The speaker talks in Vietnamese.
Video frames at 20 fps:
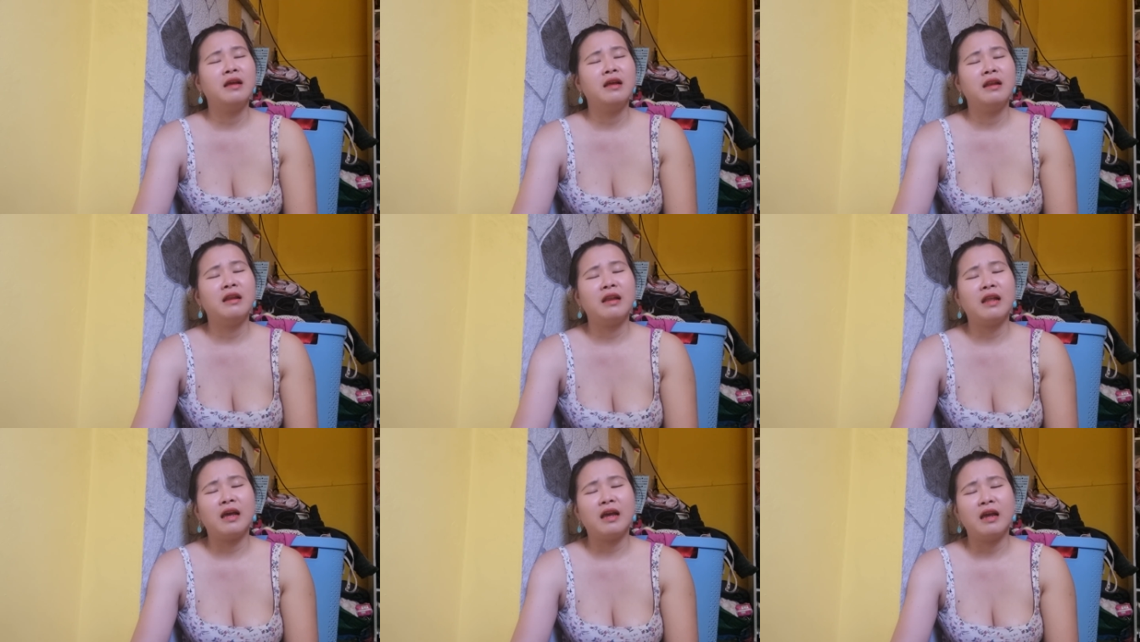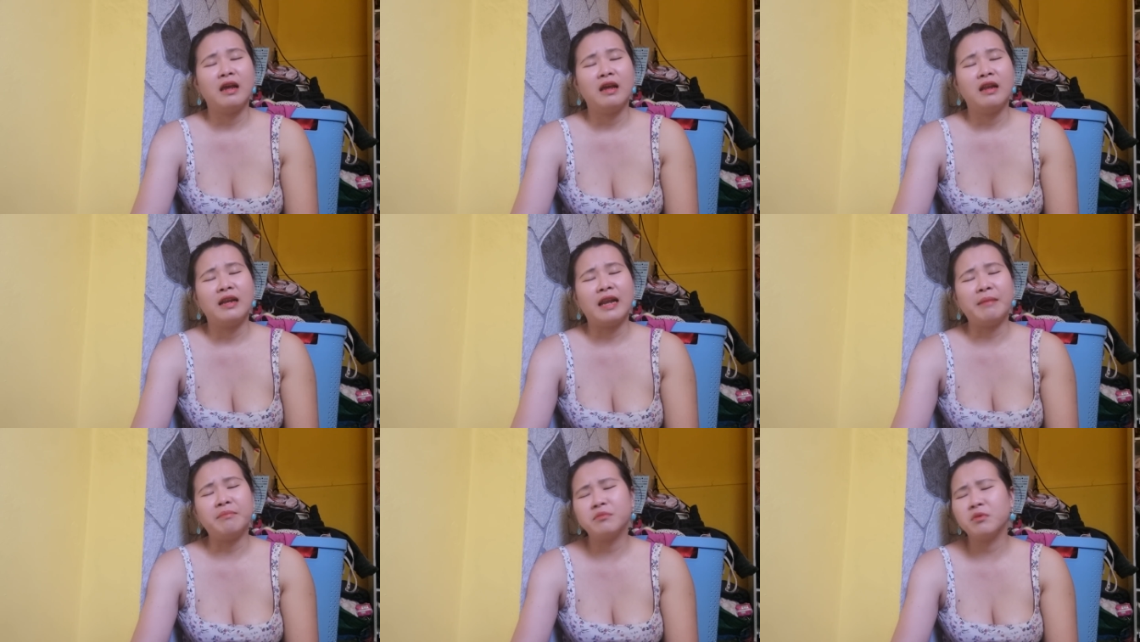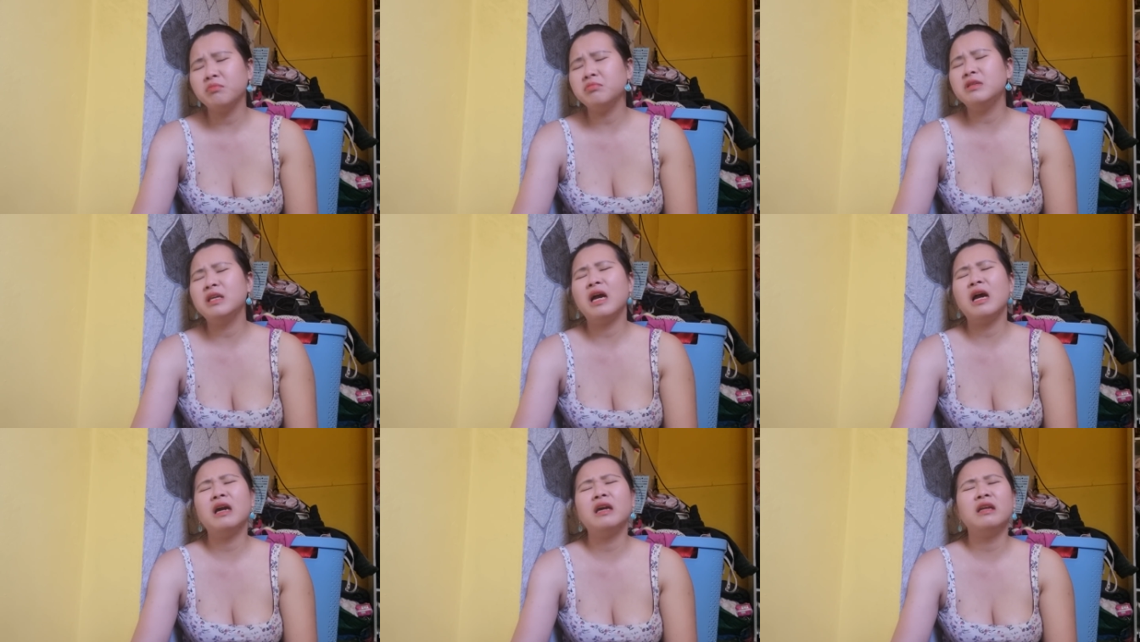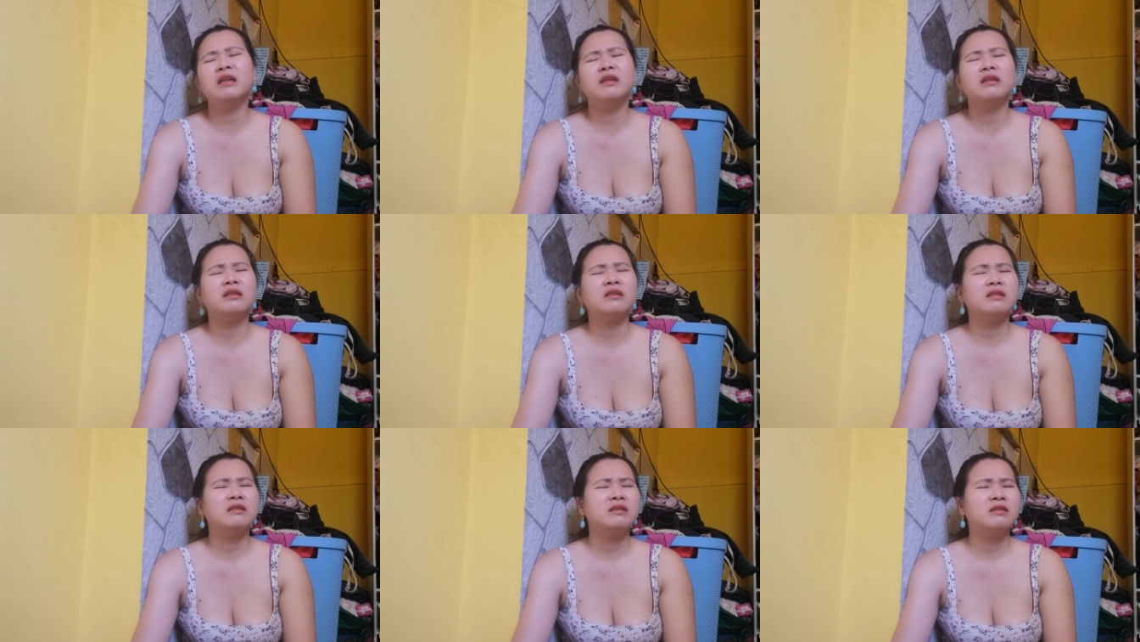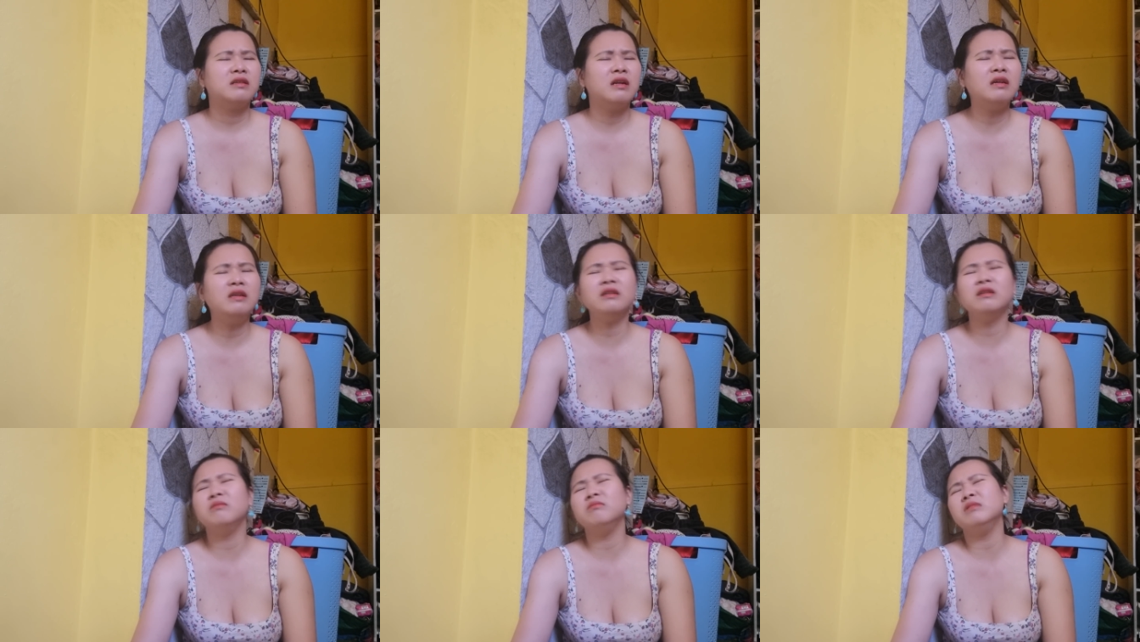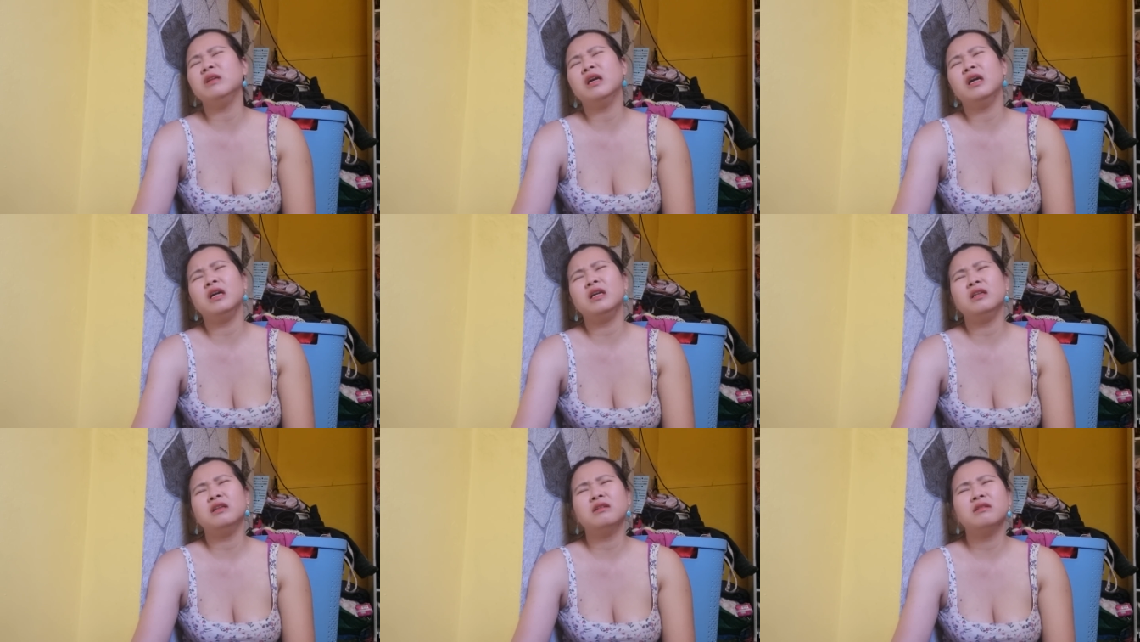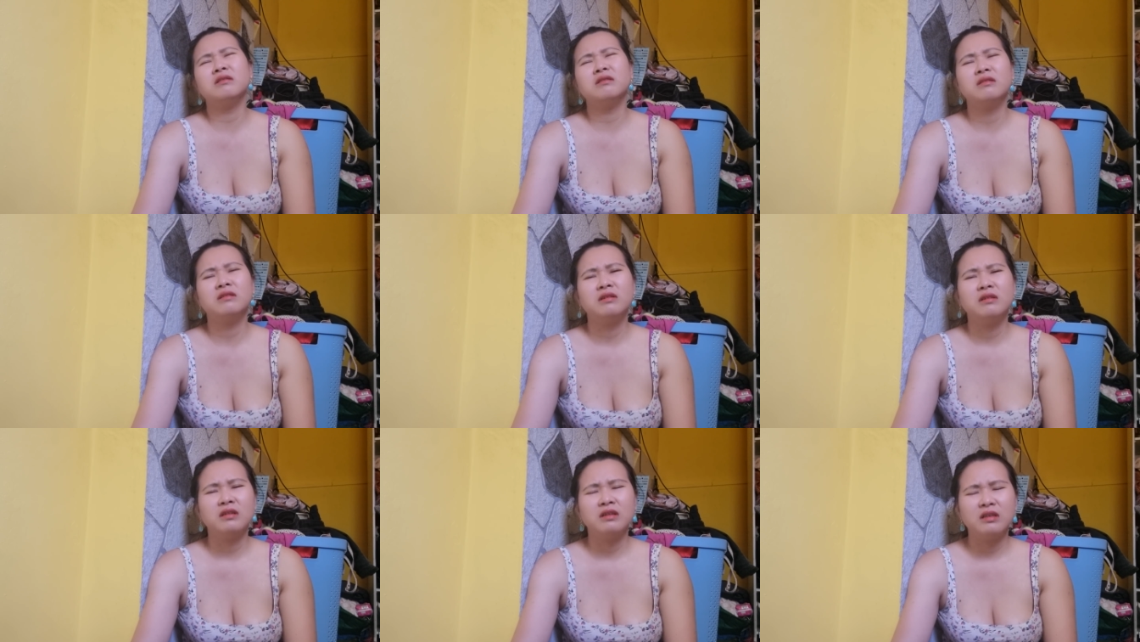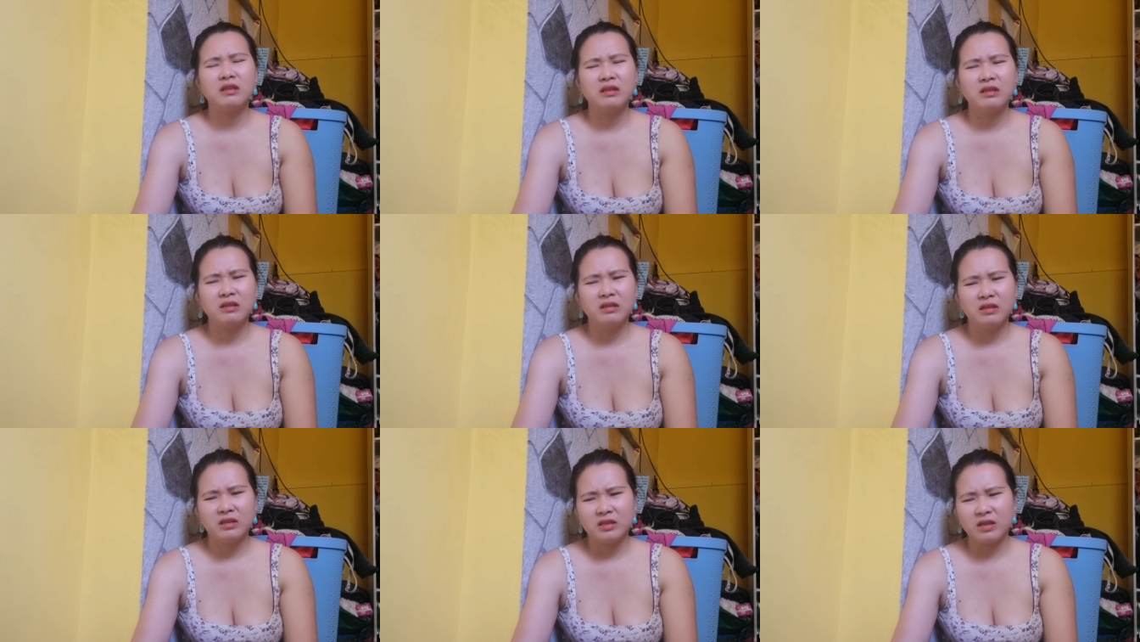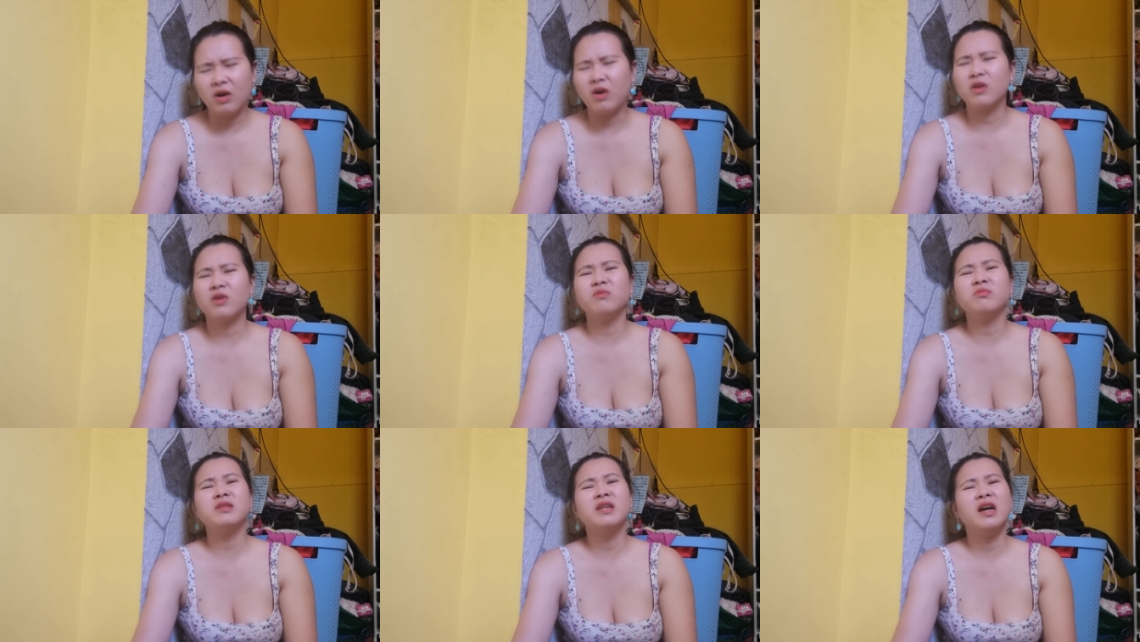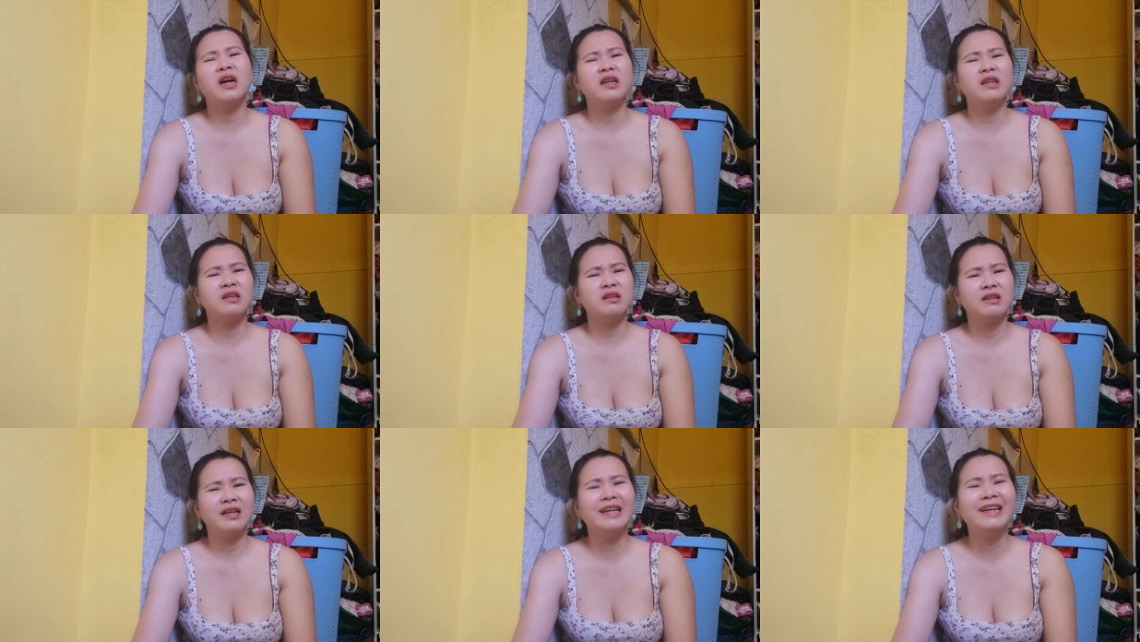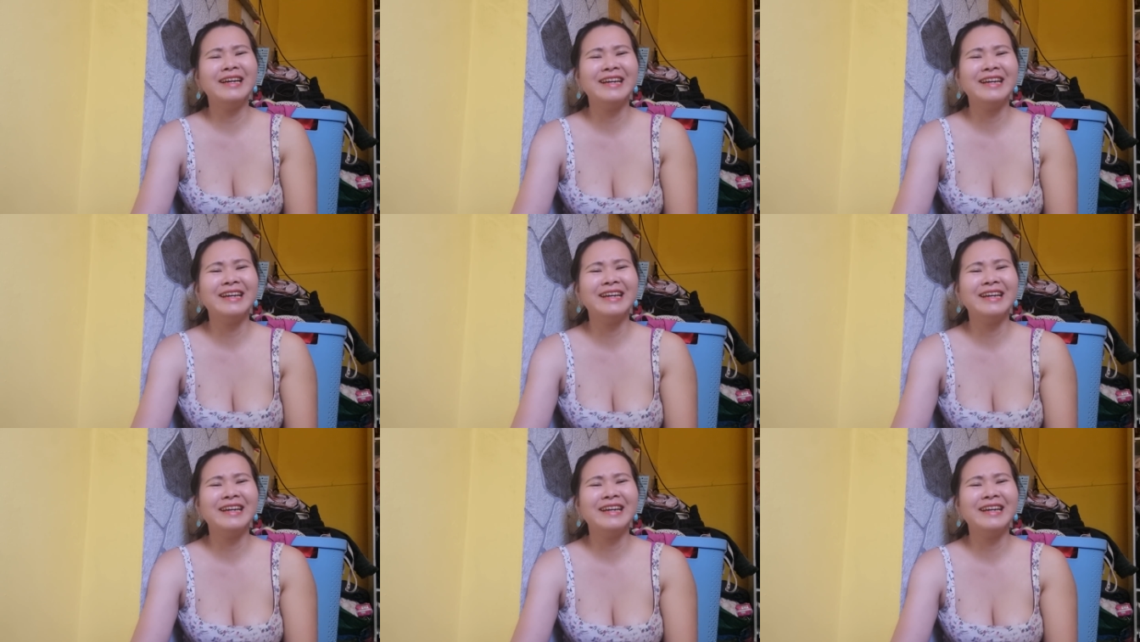là nằm cũng chơi nó đứng cũng chơi nó ngồi cũng chơi nó